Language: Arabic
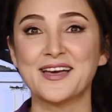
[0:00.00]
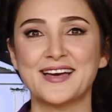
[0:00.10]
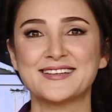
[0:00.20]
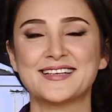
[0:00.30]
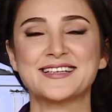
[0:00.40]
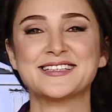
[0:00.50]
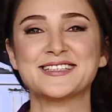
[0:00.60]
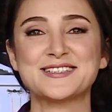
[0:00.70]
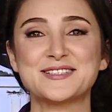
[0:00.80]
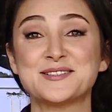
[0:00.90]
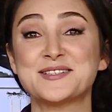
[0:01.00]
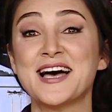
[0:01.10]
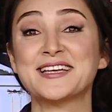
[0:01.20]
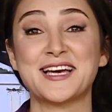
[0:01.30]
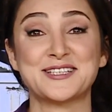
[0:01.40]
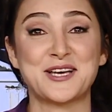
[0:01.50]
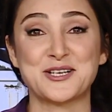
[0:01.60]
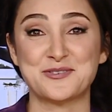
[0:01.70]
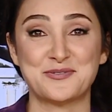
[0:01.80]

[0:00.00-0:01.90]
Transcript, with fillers: قد لا نحتاج